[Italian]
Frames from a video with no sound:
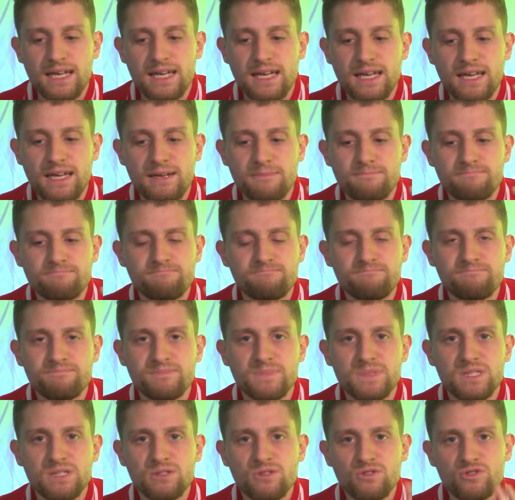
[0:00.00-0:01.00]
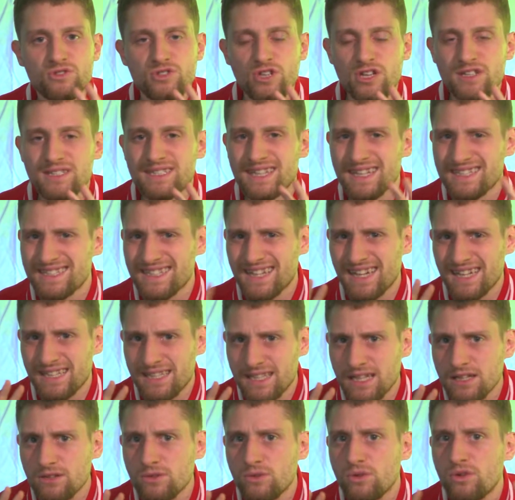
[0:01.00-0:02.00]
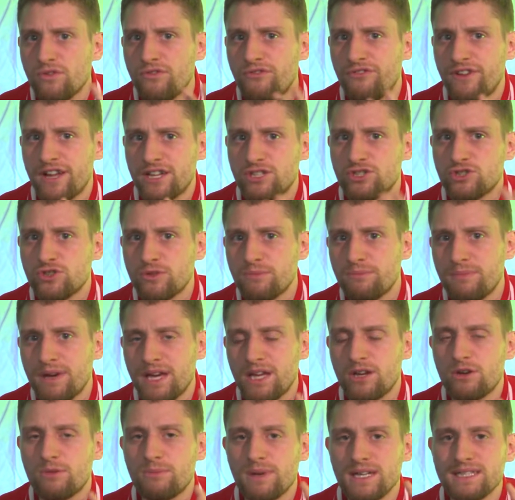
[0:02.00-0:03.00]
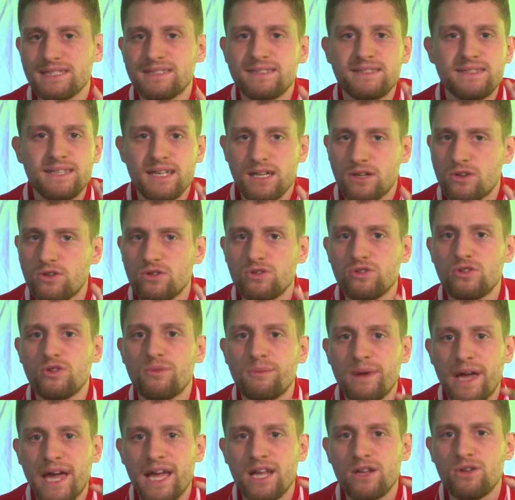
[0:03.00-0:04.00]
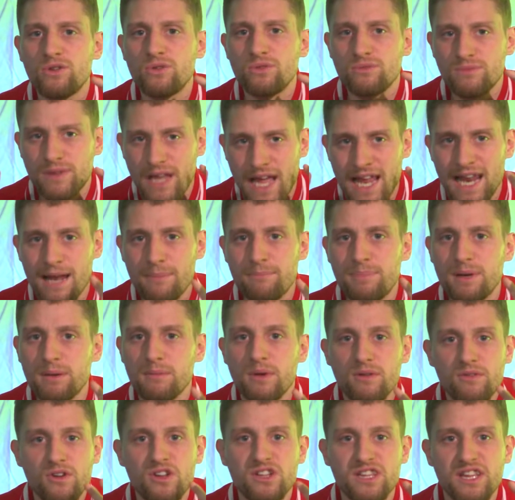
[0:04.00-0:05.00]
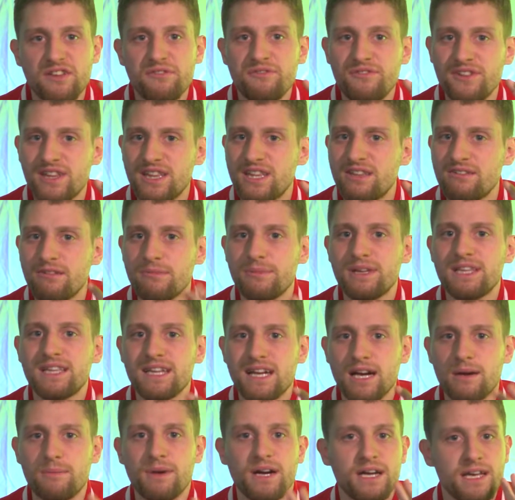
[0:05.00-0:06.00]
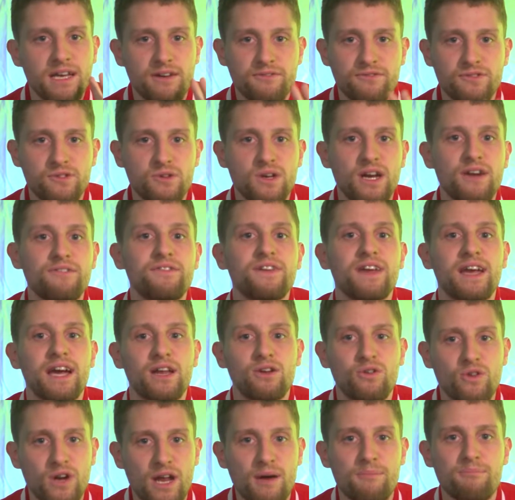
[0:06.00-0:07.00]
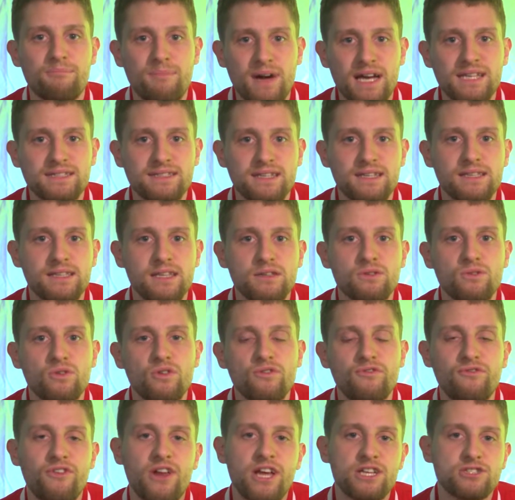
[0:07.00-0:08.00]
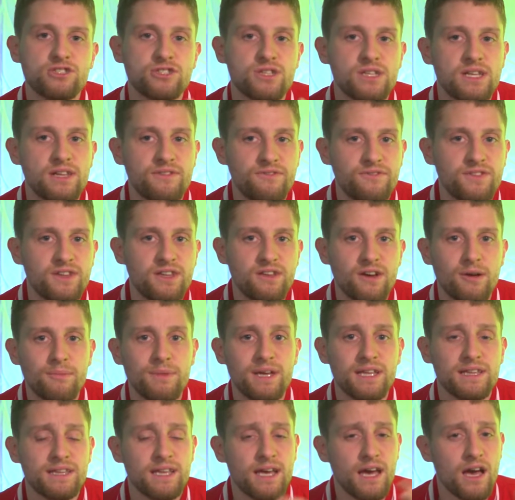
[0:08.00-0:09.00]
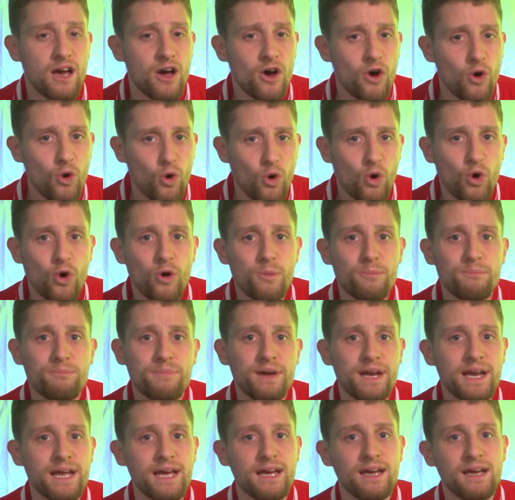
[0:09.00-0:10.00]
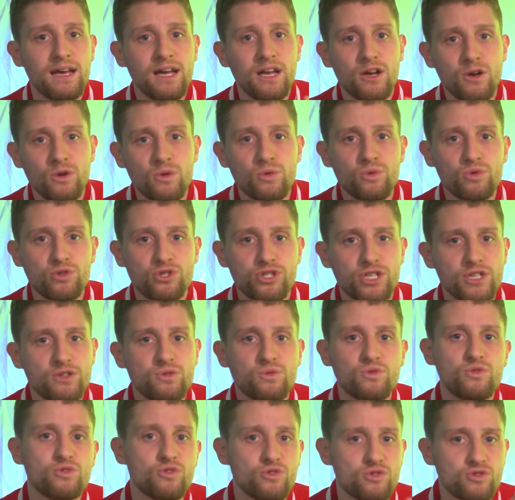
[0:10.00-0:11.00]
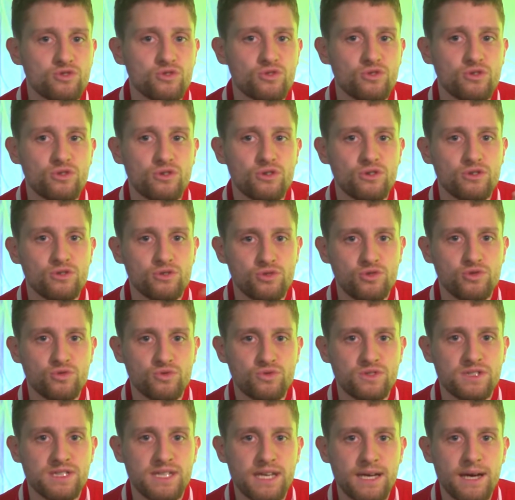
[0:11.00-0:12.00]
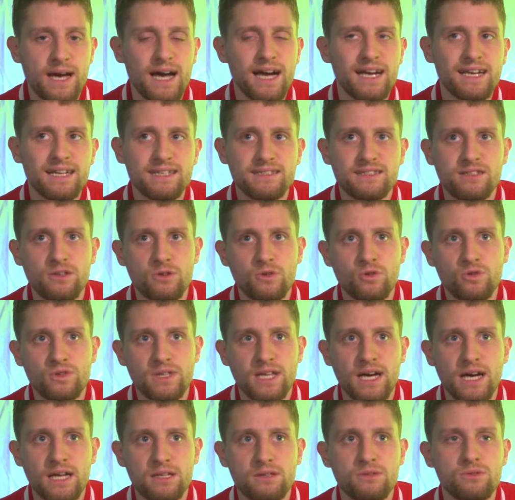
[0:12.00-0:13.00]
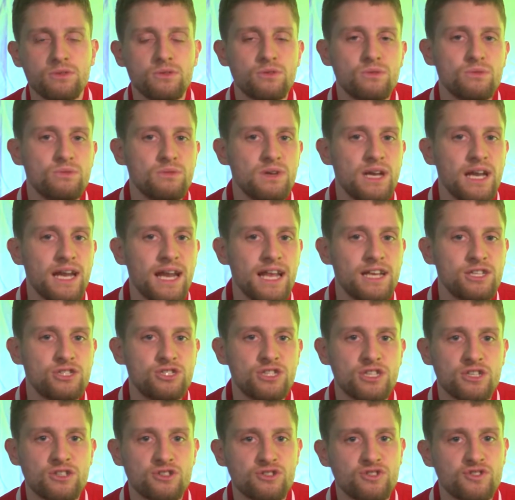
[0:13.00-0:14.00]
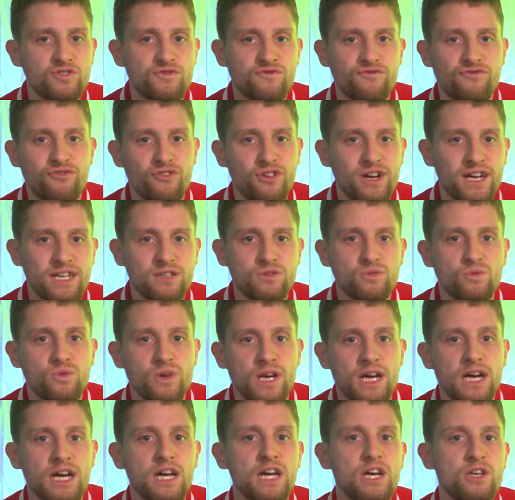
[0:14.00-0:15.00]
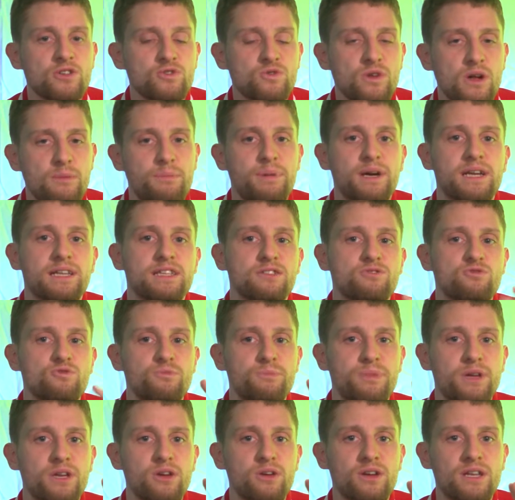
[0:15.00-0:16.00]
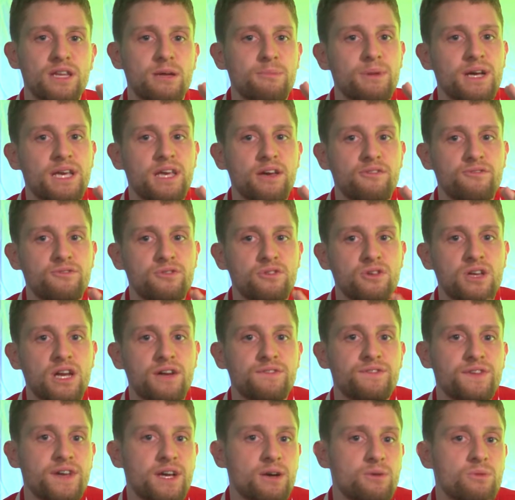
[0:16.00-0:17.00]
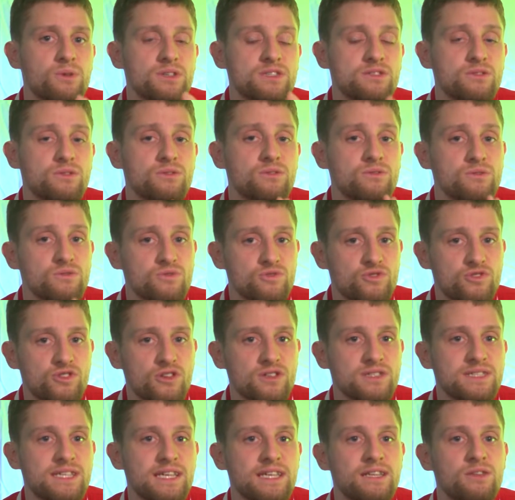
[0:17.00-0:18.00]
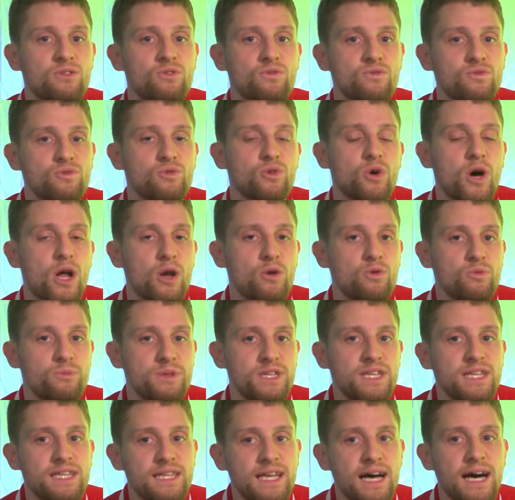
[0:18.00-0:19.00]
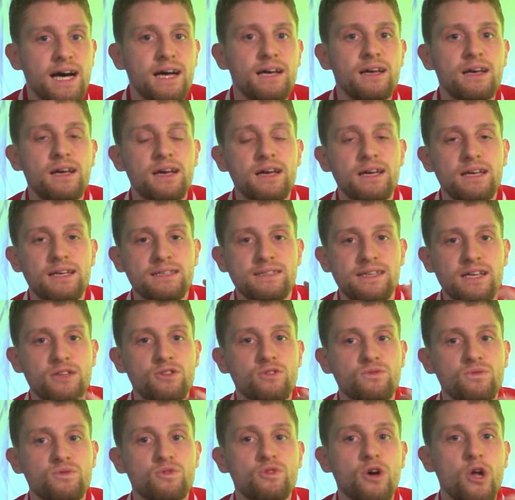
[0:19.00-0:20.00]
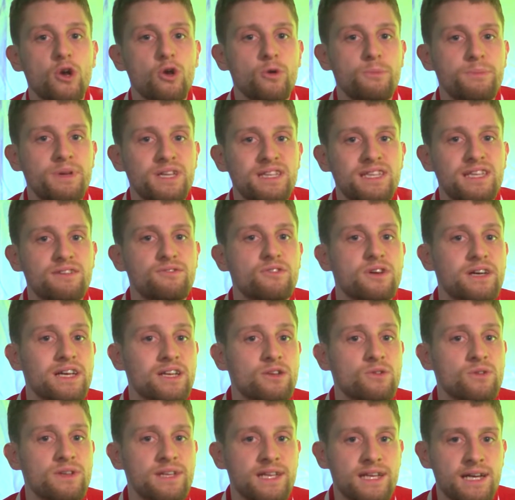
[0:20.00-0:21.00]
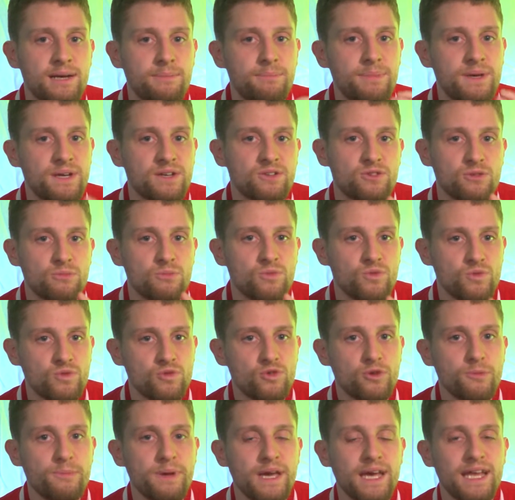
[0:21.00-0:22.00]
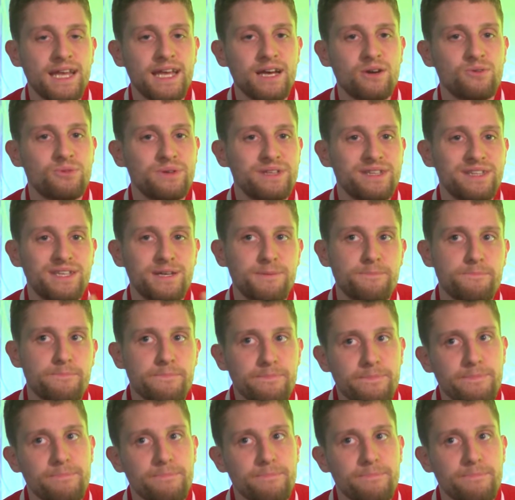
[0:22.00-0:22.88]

e ehm, non so se ha scattato col flash o meno, ma secondo me è la prima volta effettivamente che la macchina fotografica non ha mai scattato col flash ed effettivamente ombre, luce tutto sono giuste, anche se ho notato un leggero sfocatura sulla parte superiore della macchina fotografica. Questo non so se è dovuto all'umidità, se è dovuto all'obiettivo che non era aperto molto bene, quindi